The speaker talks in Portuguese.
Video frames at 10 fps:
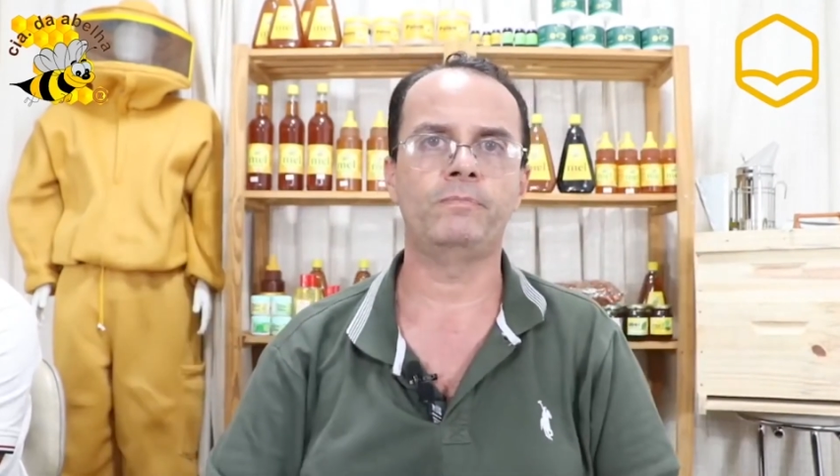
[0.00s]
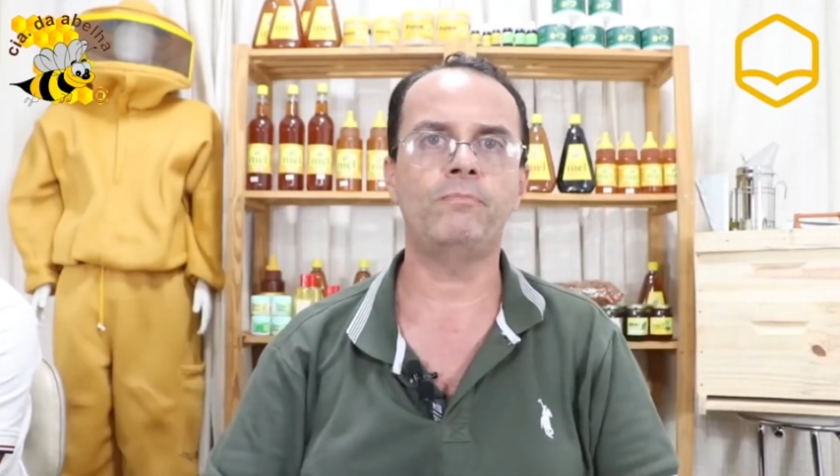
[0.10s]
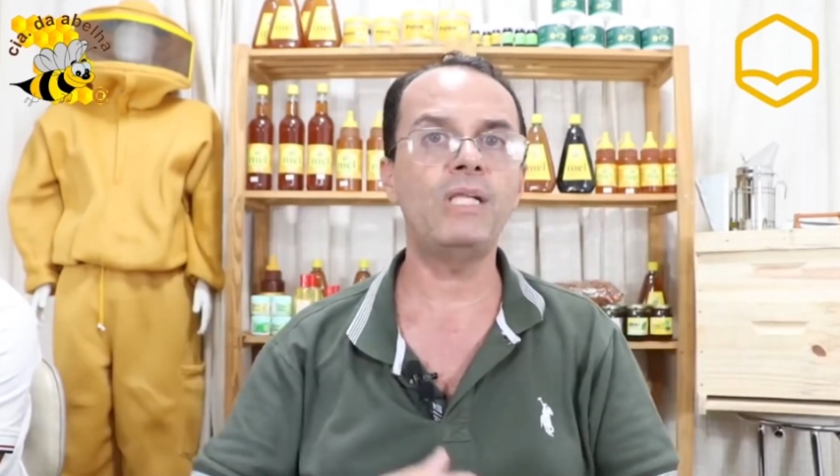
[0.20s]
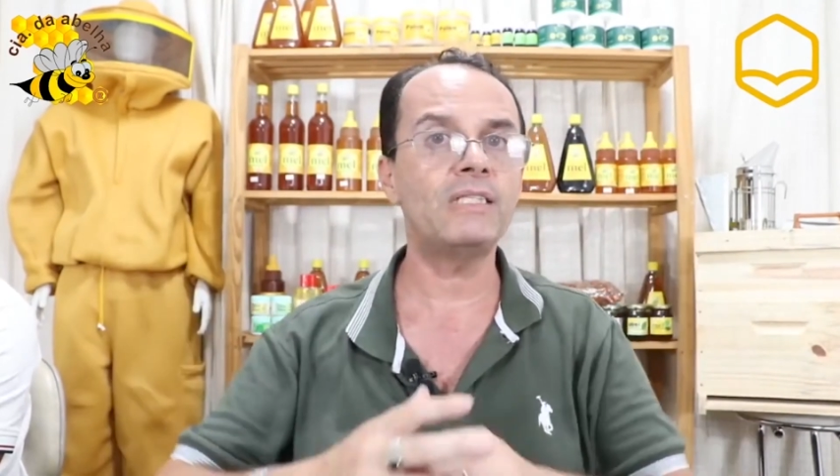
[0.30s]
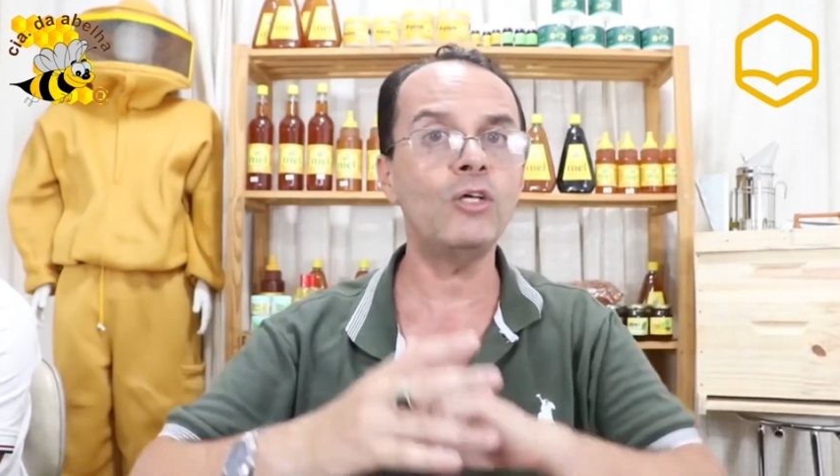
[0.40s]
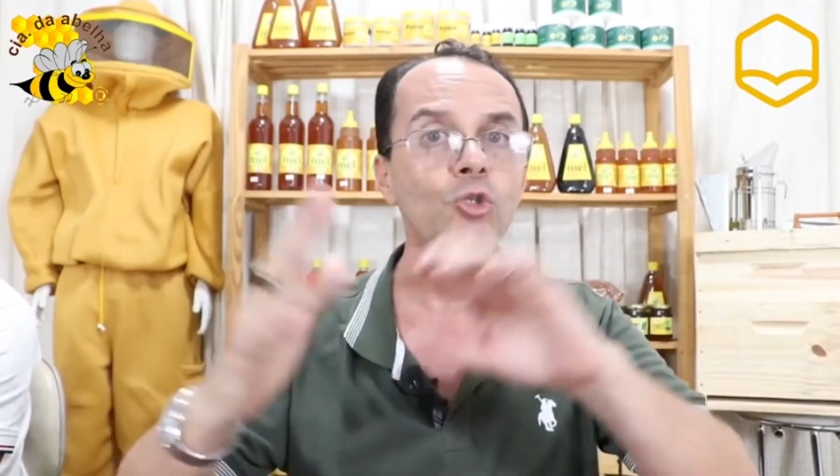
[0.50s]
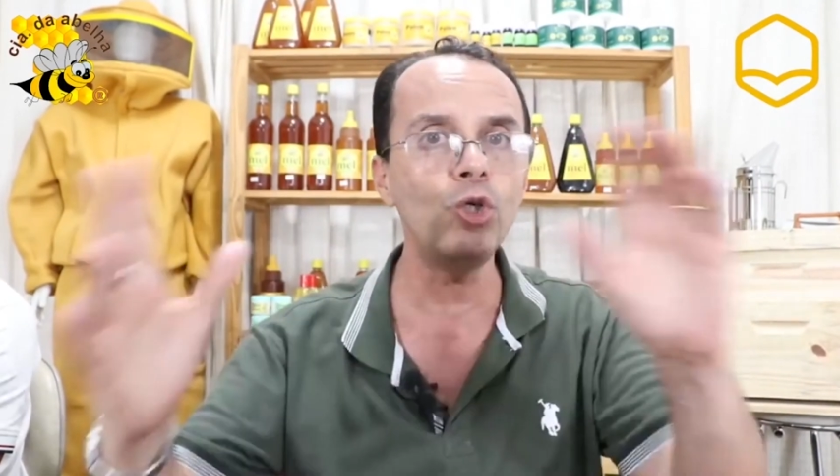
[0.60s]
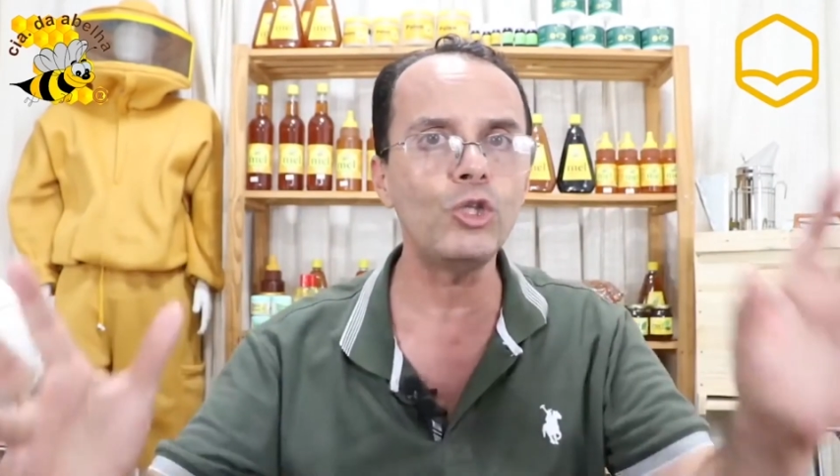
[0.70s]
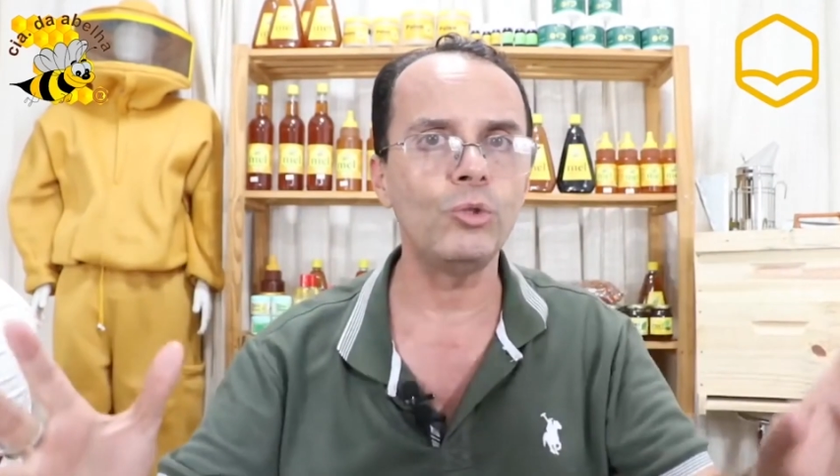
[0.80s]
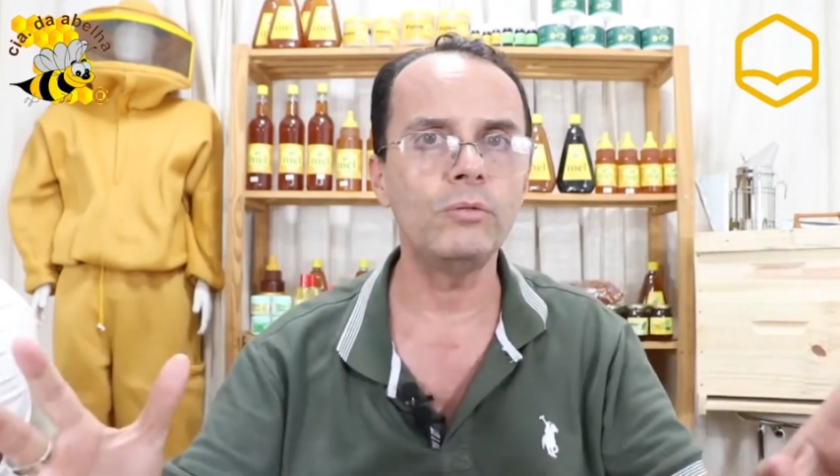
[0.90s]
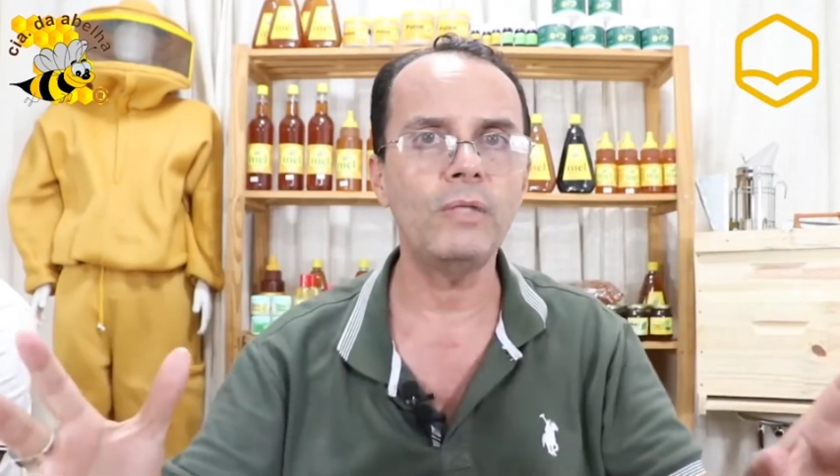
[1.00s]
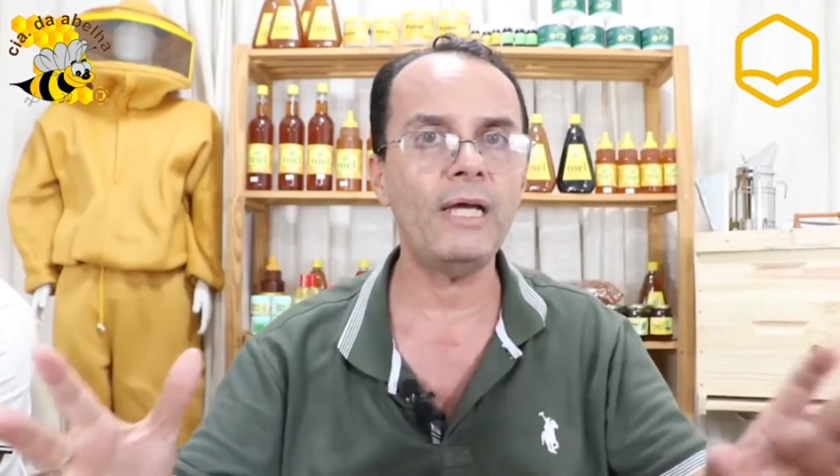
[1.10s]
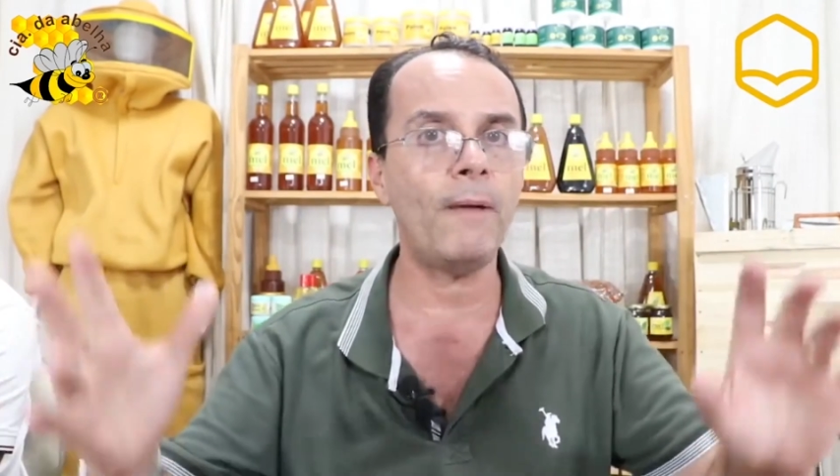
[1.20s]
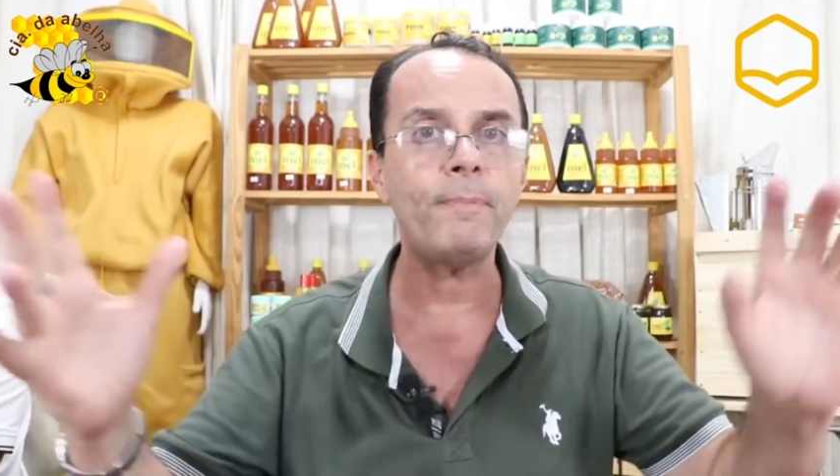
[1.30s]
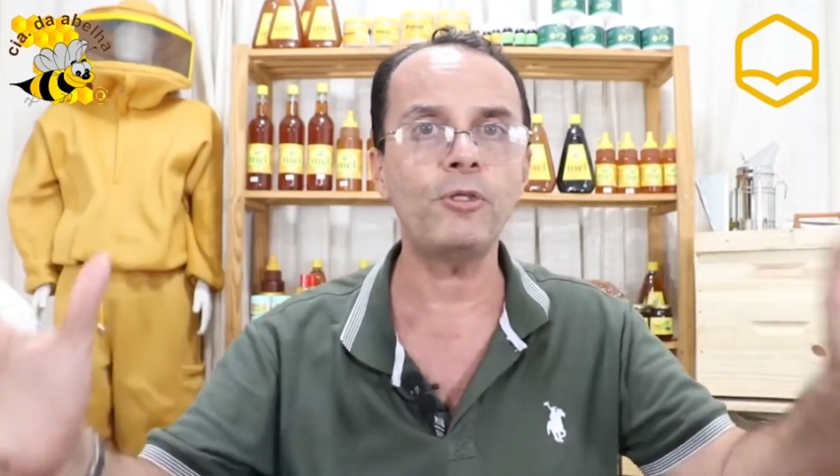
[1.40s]
plantando tudo. É
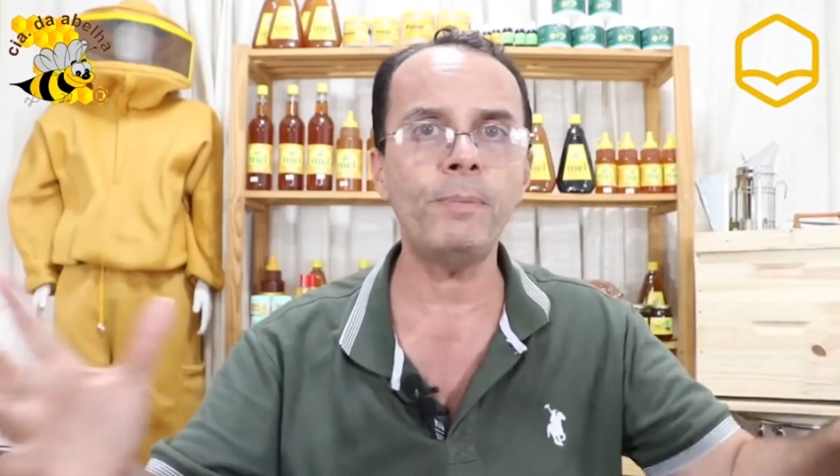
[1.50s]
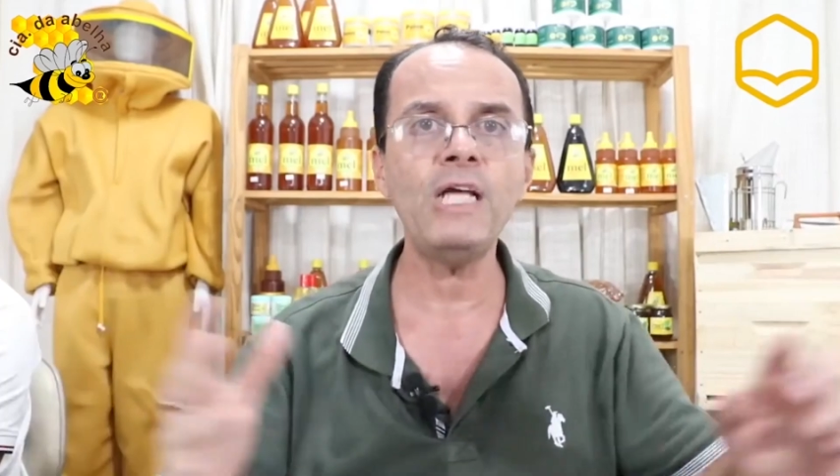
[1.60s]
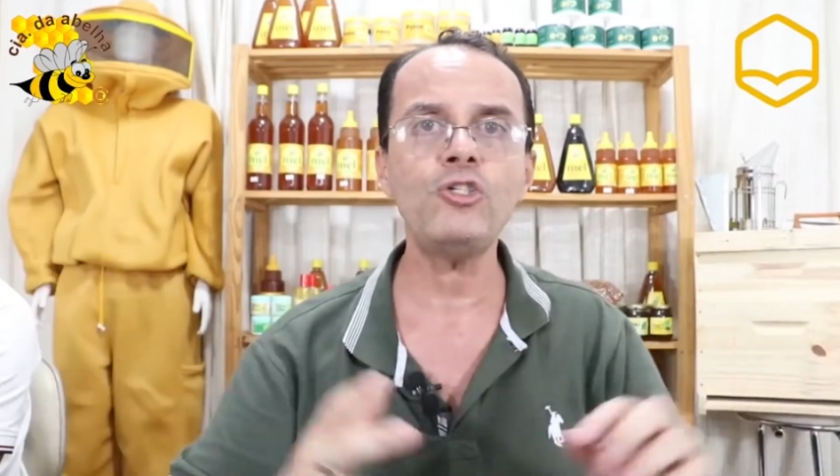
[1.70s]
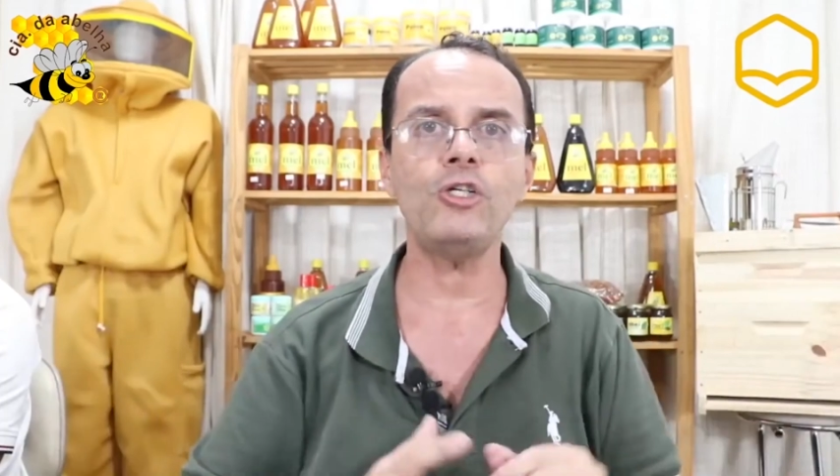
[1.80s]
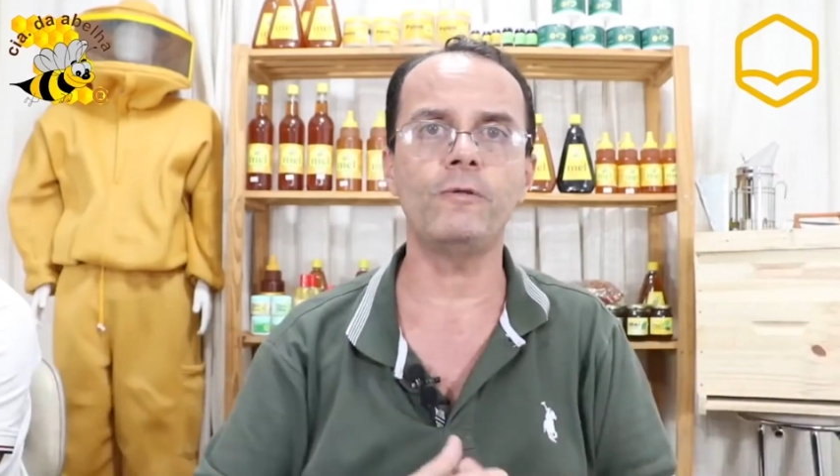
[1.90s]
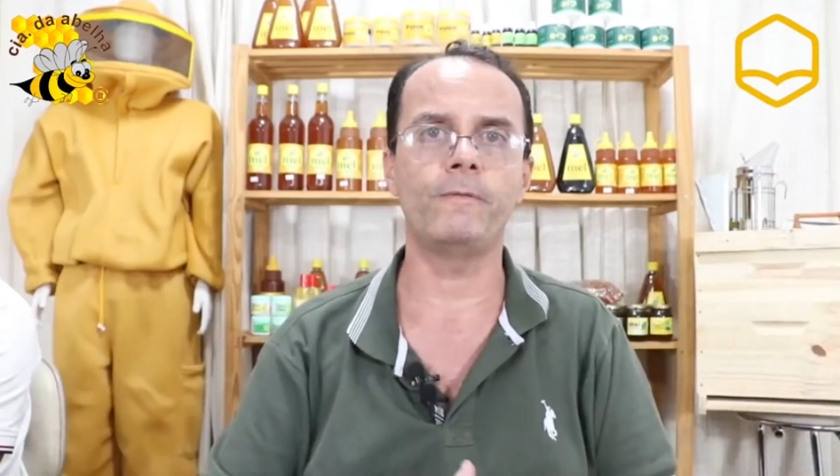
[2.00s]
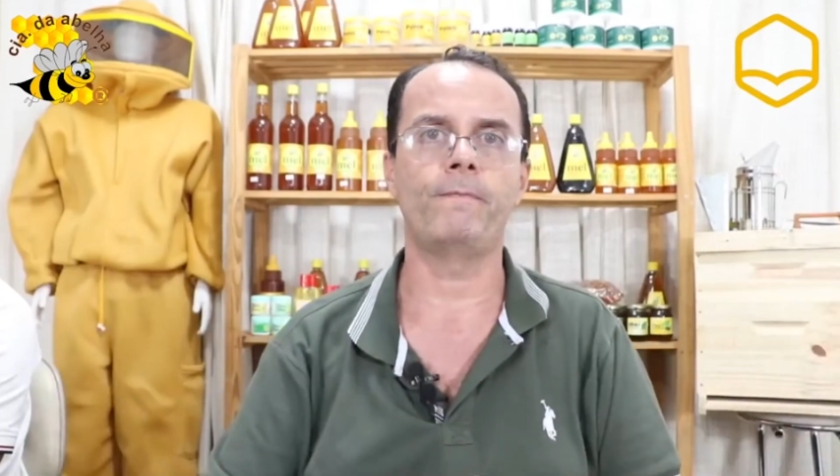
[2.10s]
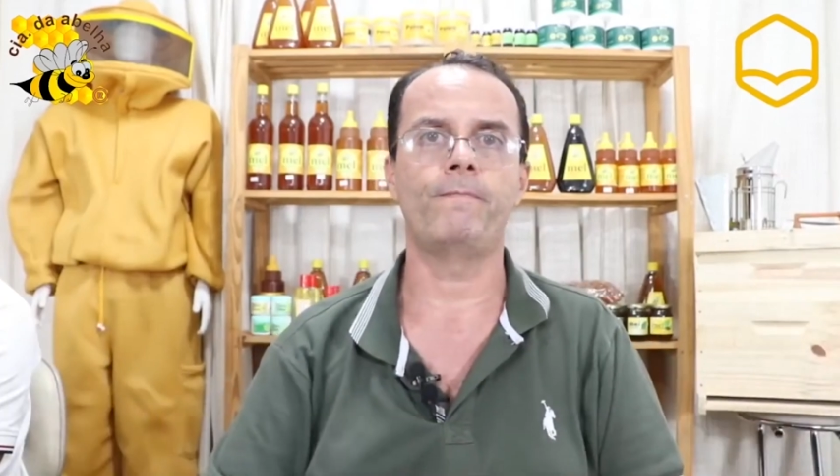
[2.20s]
a época do plantio.